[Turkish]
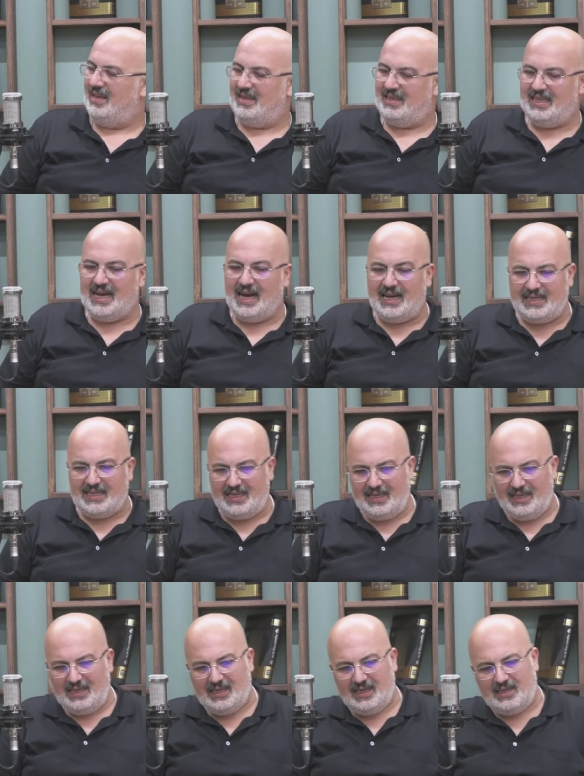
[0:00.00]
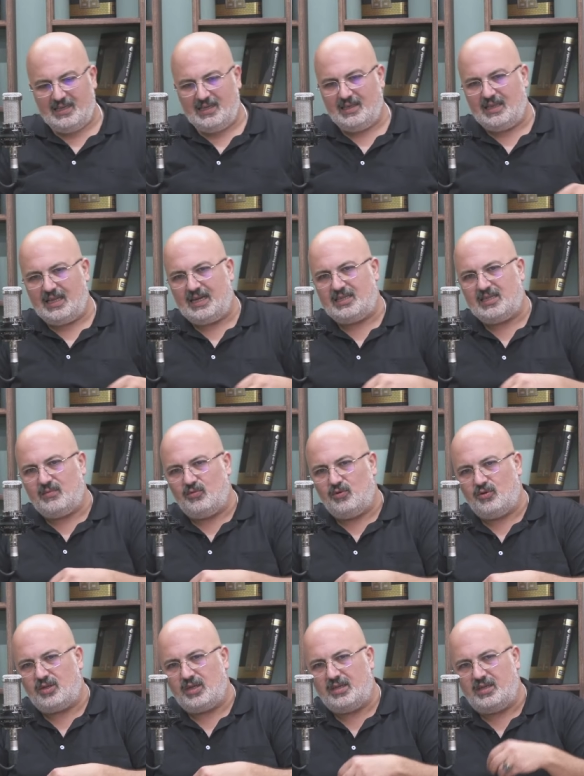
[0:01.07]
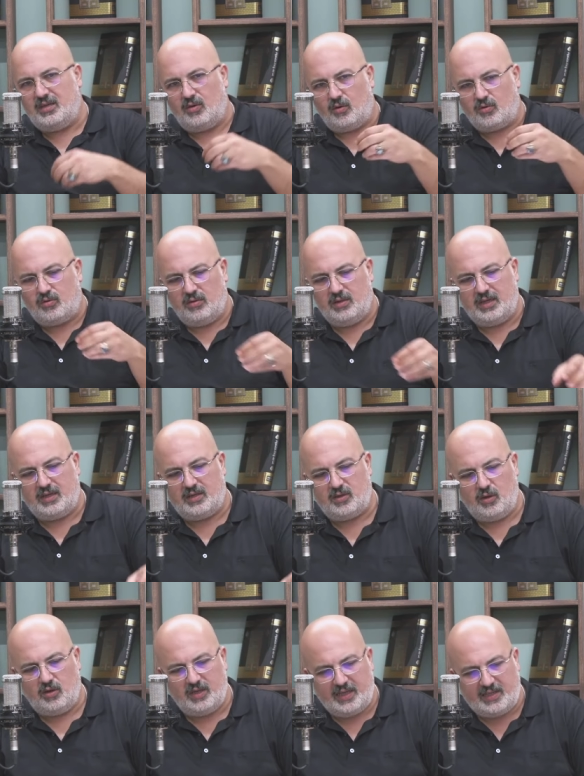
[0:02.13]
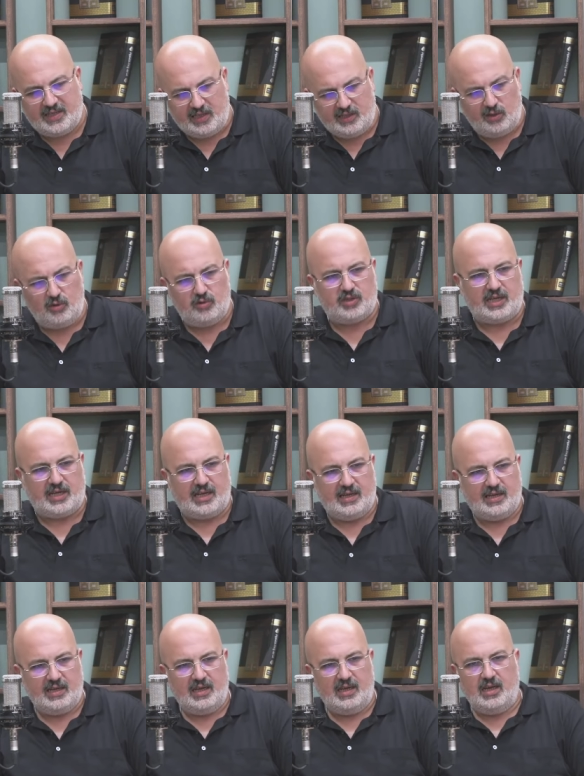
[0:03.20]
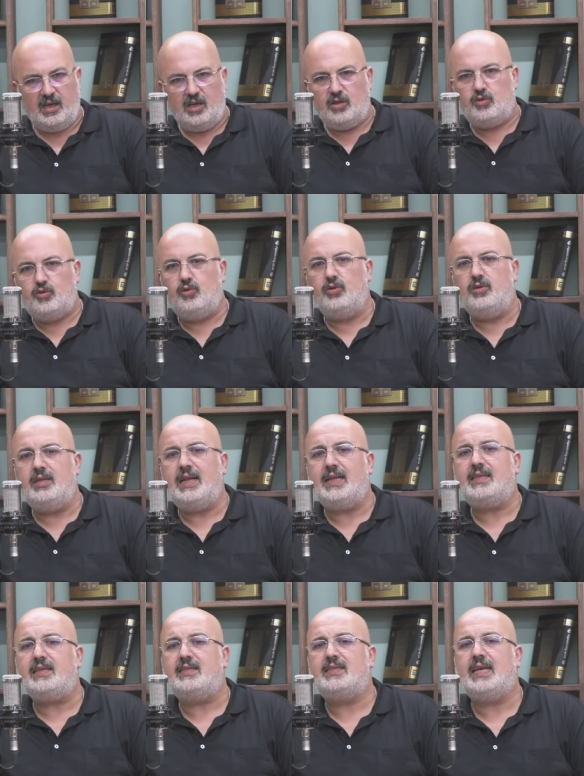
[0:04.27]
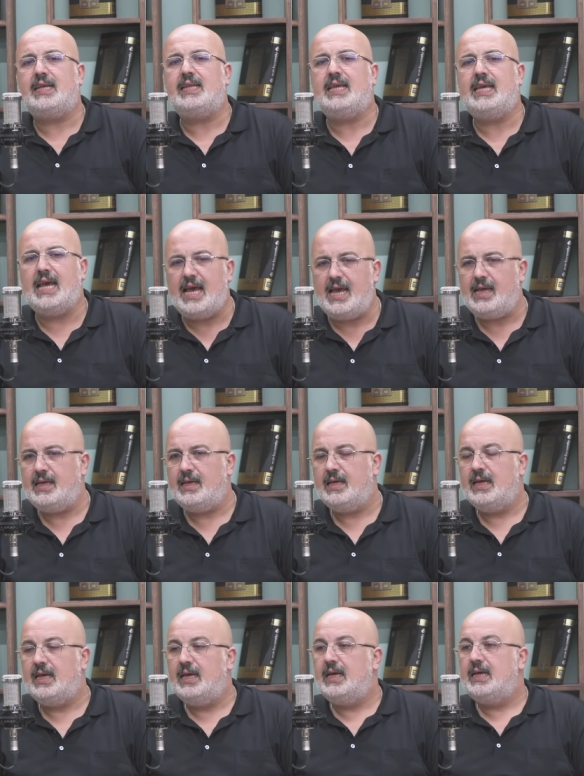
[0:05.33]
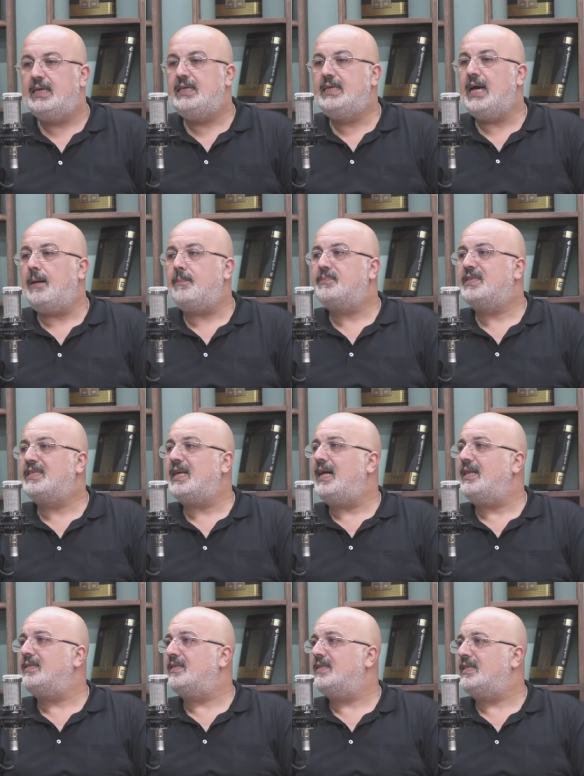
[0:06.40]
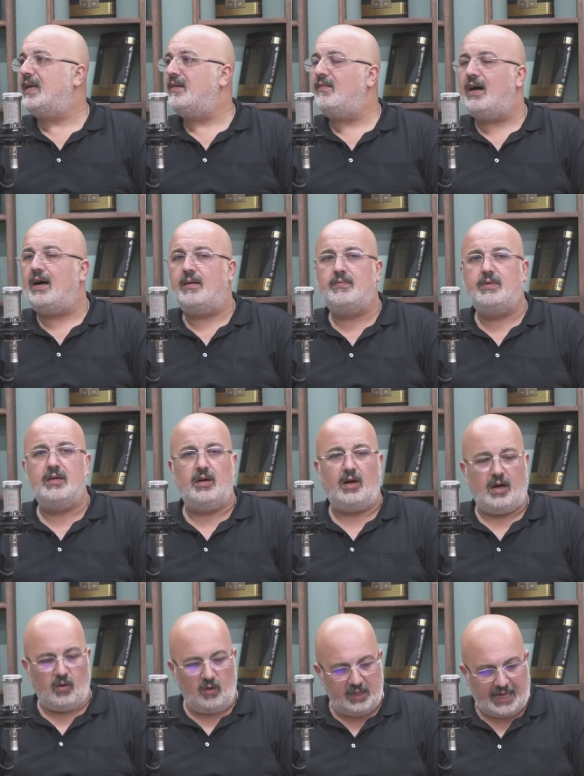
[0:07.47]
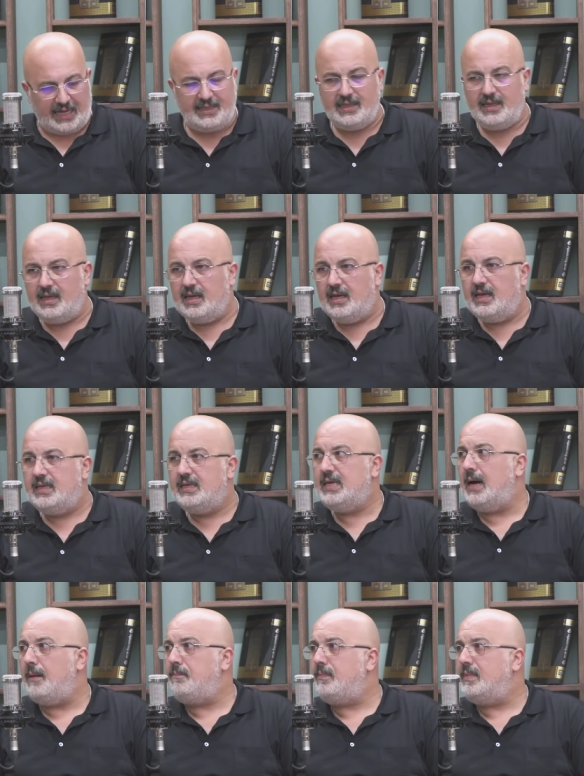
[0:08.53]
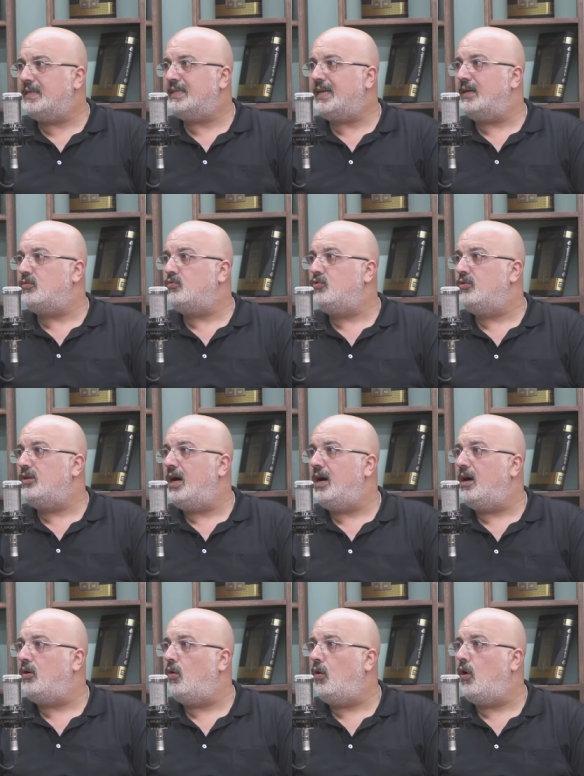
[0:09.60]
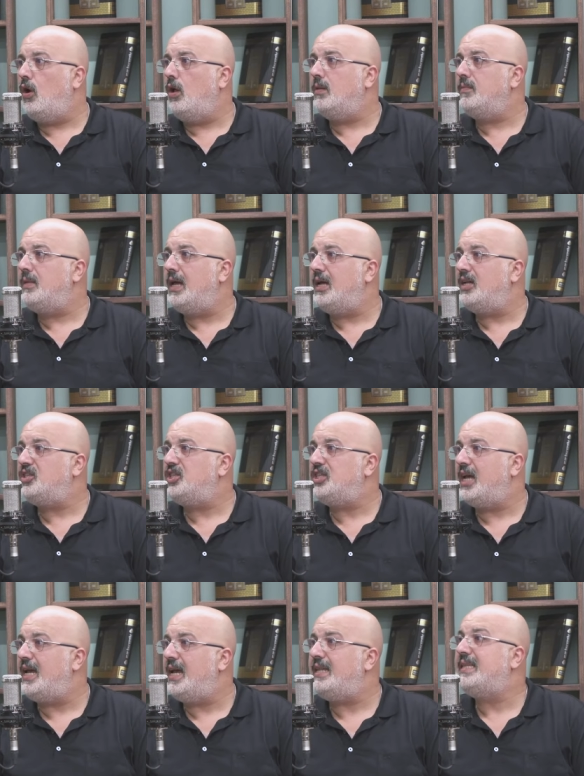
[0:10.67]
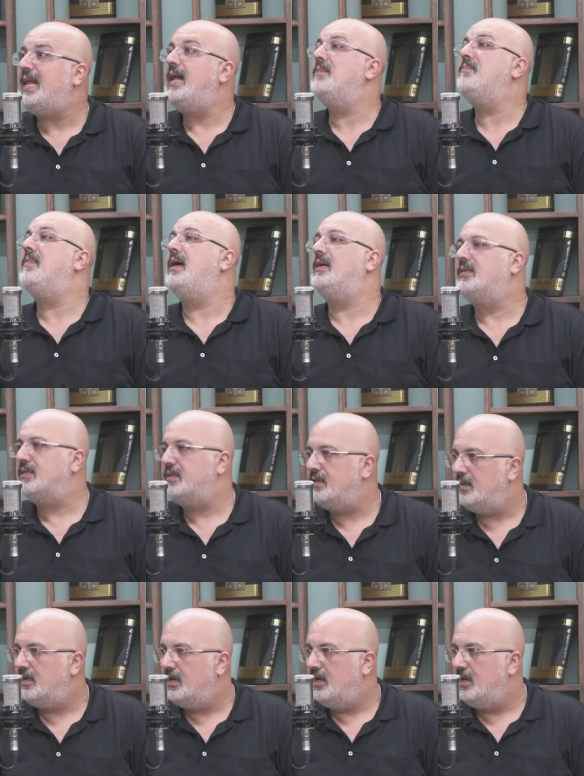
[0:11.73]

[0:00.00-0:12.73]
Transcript: Yani yıllarca bu ülkenin okullarında öğretildiği üzere sünnet-i seniye yapsan sevabı olan yapmasan günahı olmayan şeye denmez.